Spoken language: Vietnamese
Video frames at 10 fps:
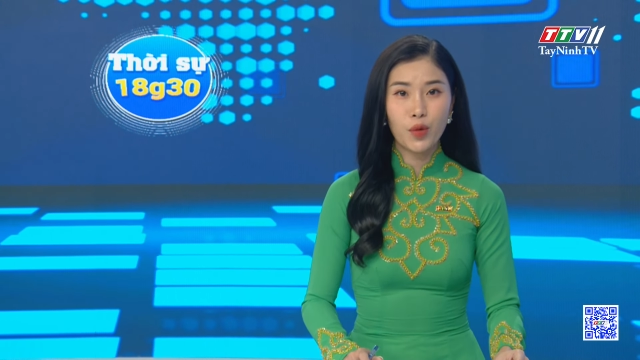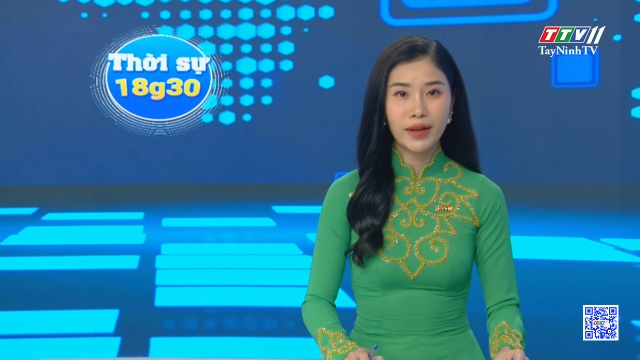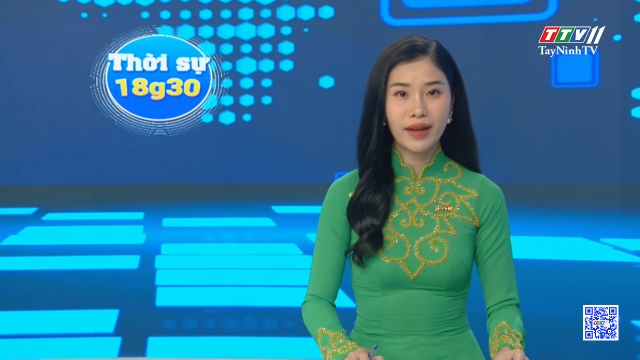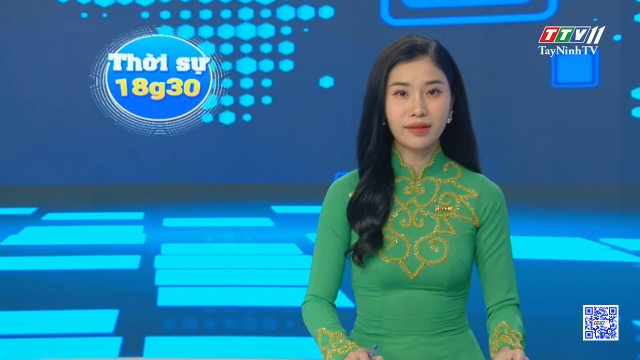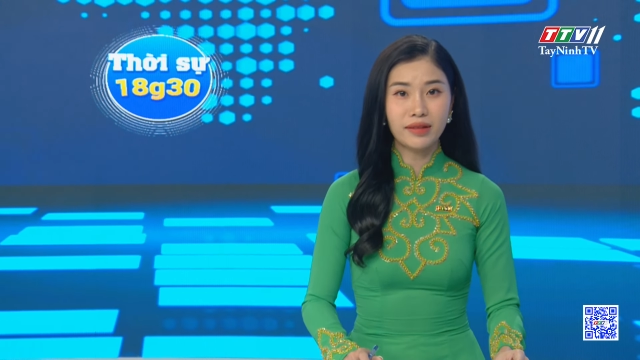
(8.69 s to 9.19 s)

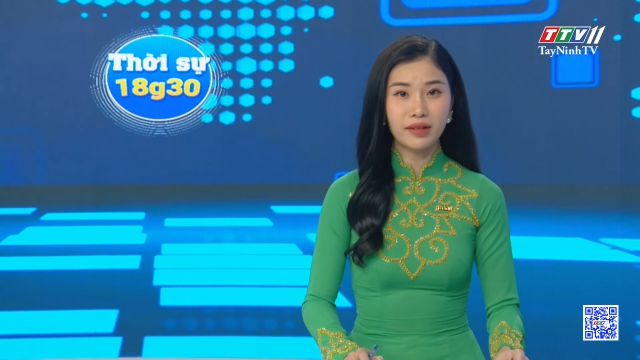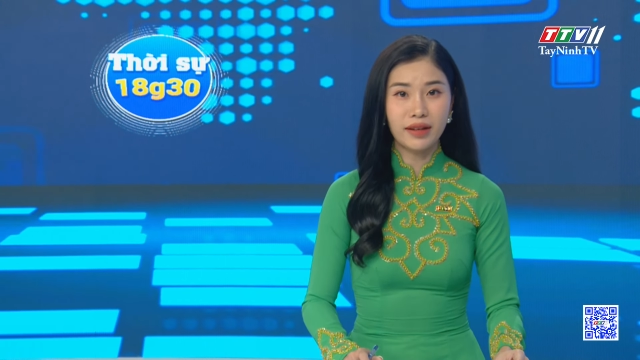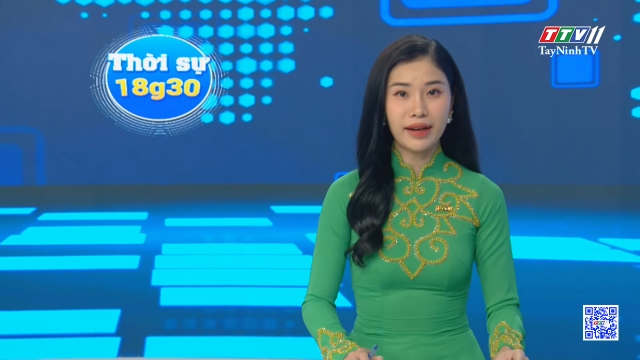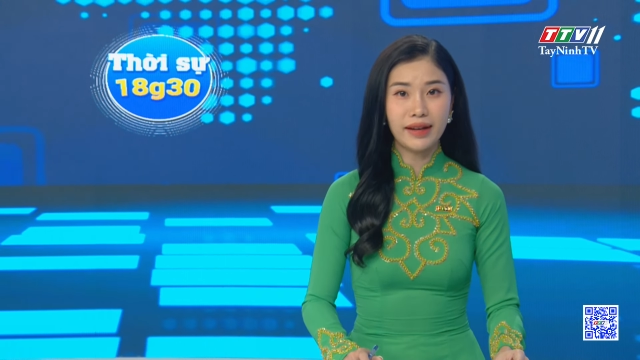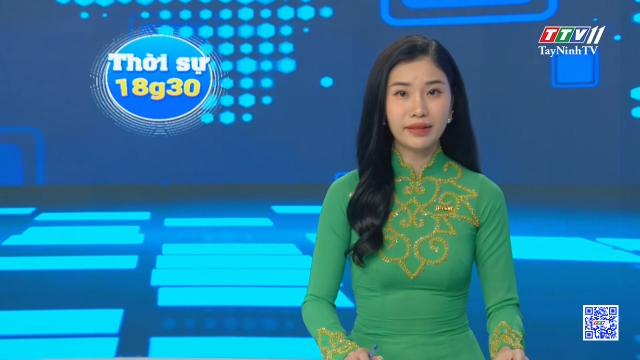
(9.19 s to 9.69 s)
Doanh nhân thường
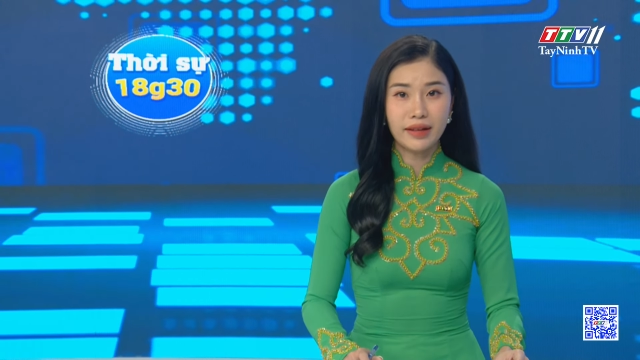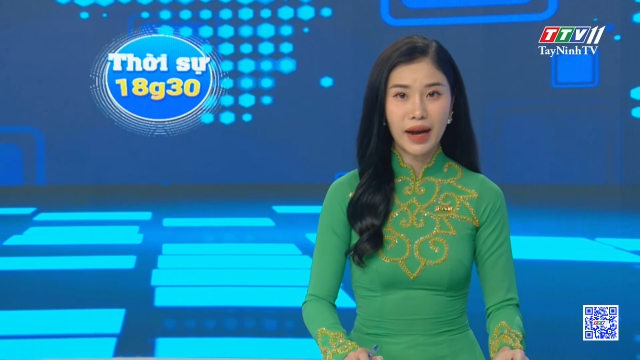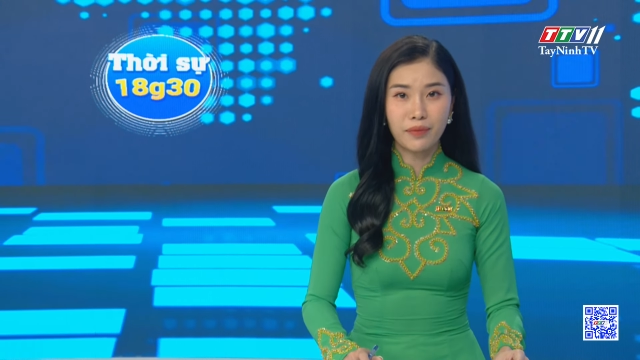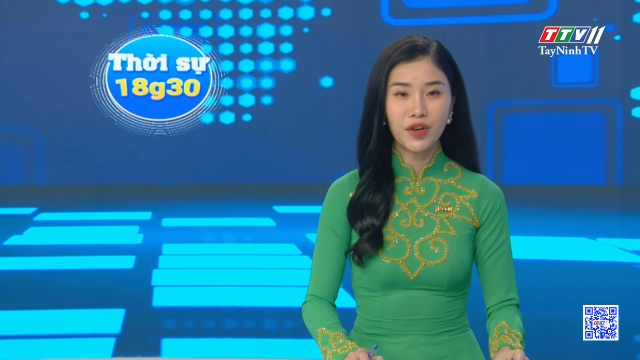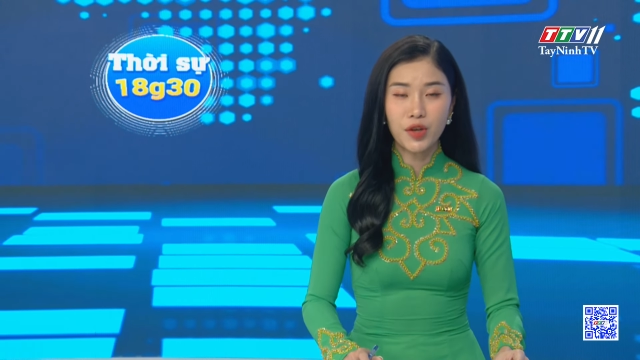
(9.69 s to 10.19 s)
kỳ lần thứ
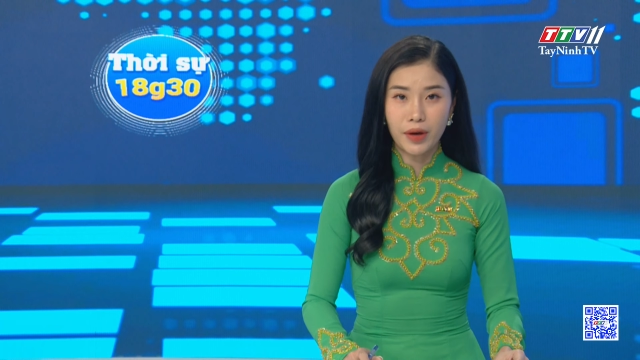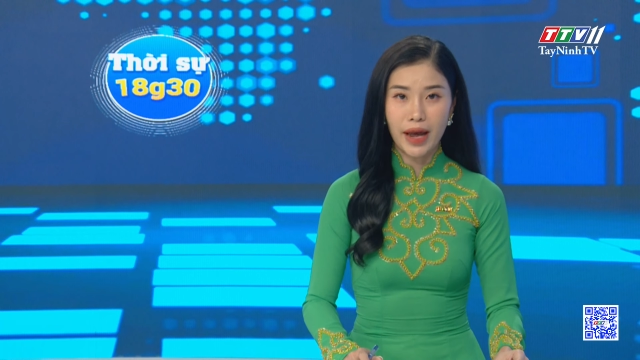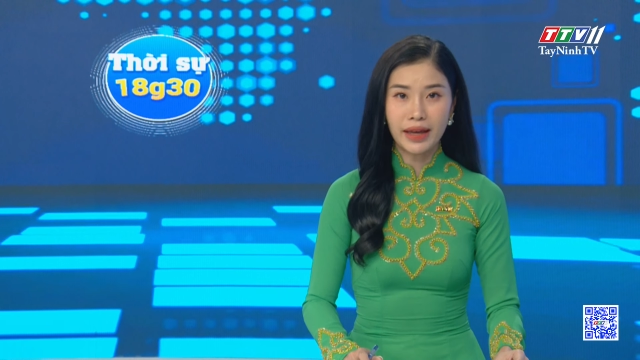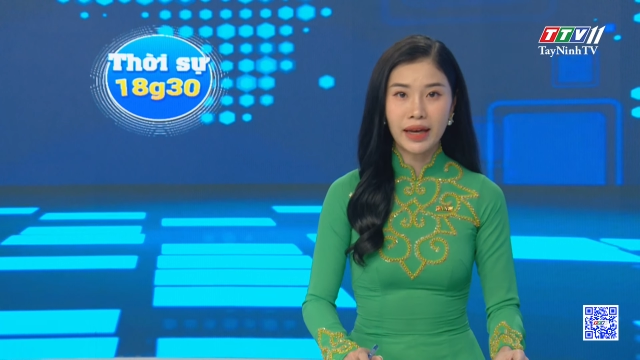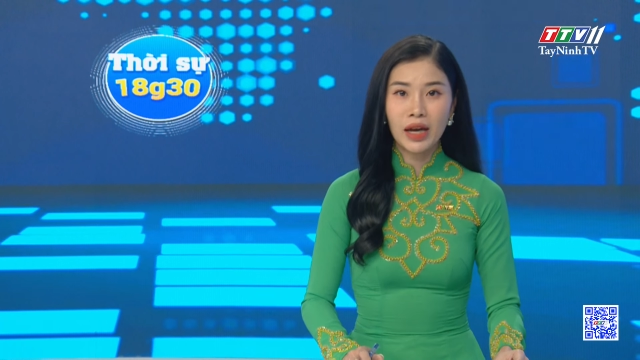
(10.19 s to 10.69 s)
năm với chủ
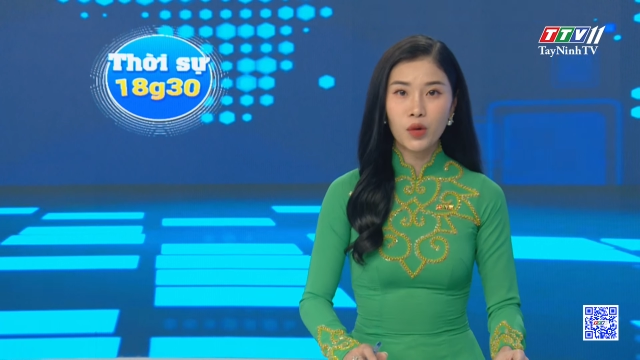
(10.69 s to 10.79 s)
đề